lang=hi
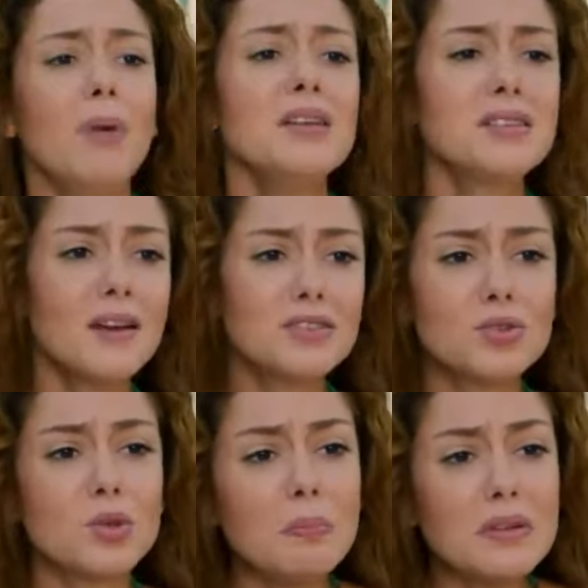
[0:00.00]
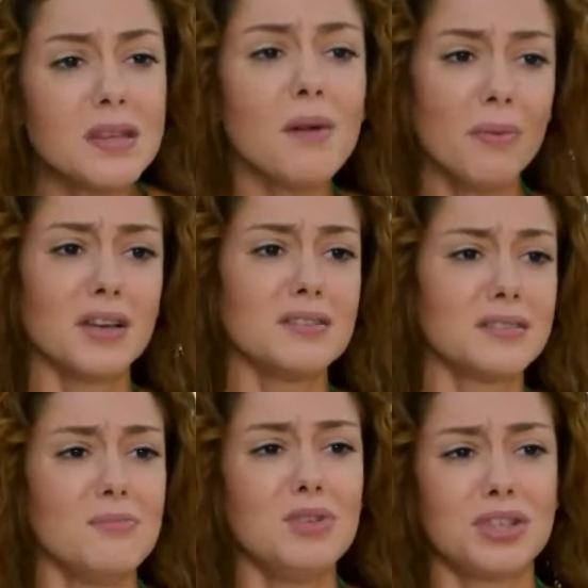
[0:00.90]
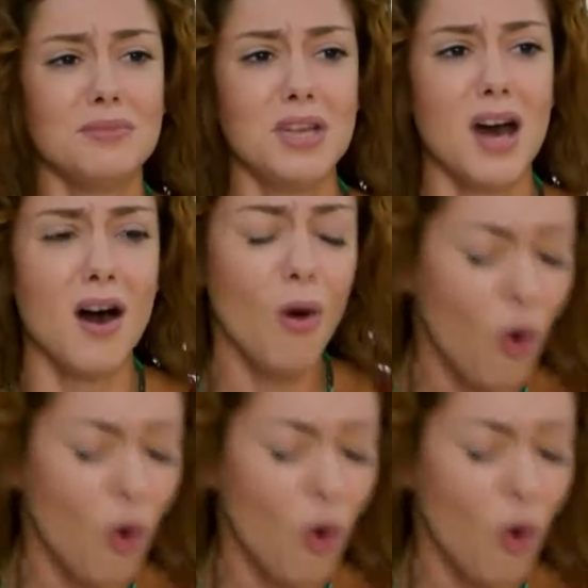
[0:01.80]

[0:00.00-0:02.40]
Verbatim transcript: खुश करना चाहती थी लेकिन मुझे क्या पता था कि ये सब